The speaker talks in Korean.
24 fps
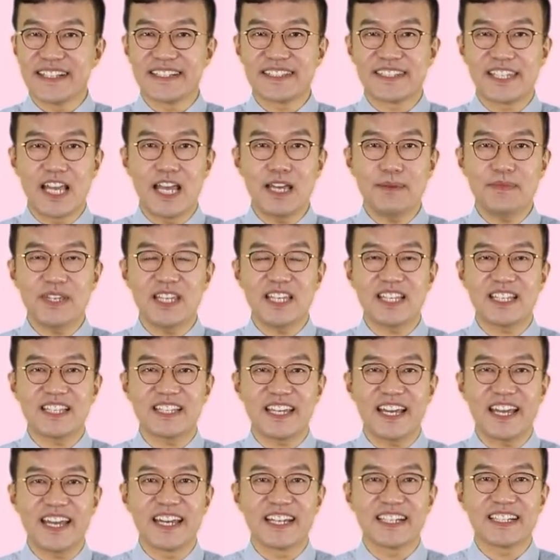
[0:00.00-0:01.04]

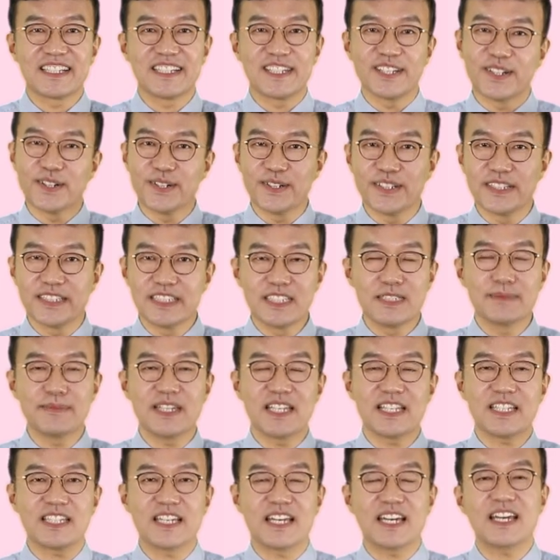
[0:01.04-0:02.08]
재미있게 그리고
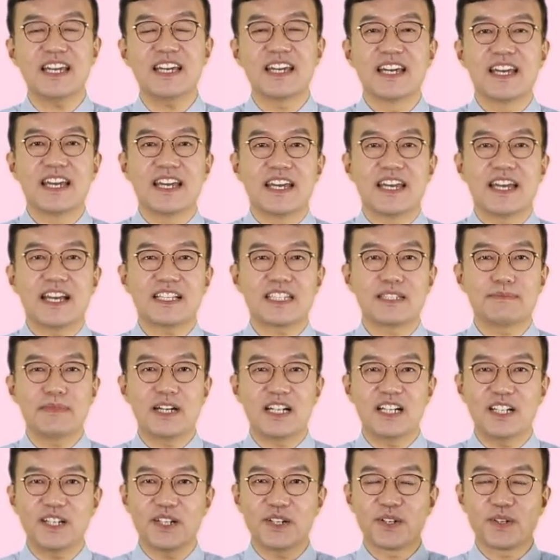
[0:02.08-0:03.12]
의미있게
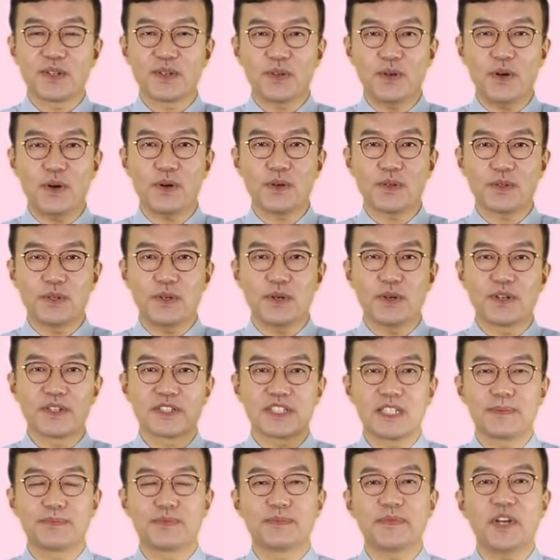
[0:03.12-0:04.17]
핵심만을 콕콕
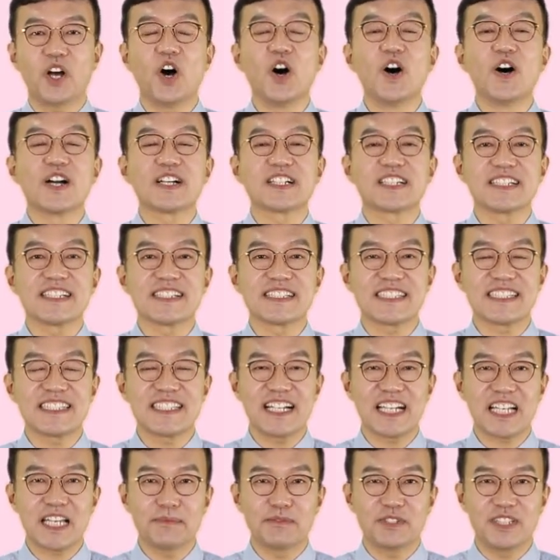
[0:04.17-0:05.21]
짚으며 그
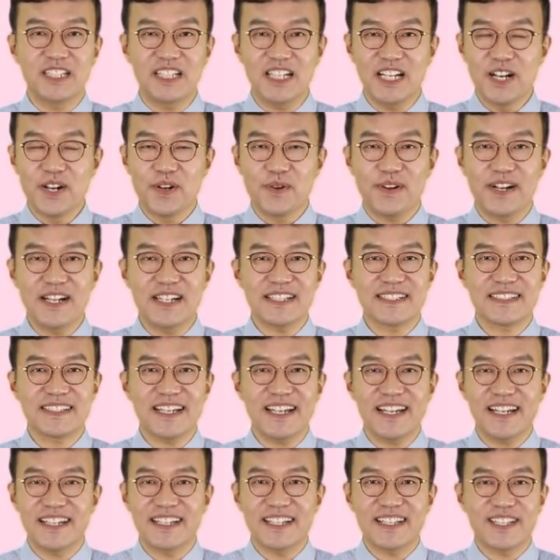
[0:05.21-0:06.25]
시작의 문을
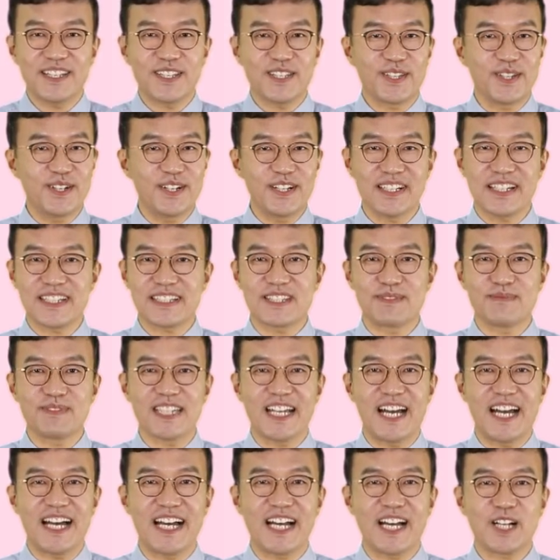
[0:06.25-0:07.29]
활짝
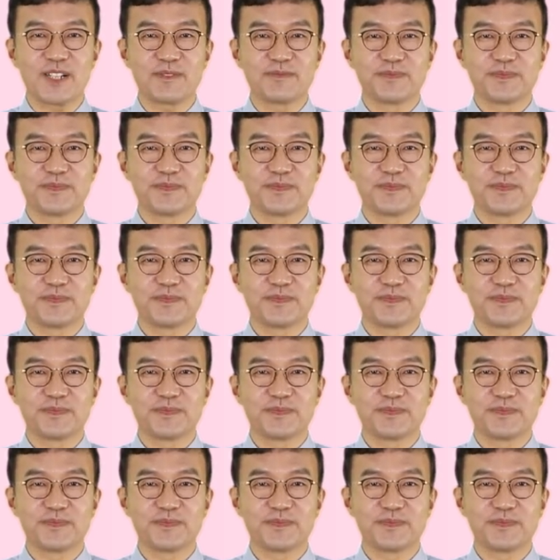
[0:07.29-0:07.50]
열겠습니다.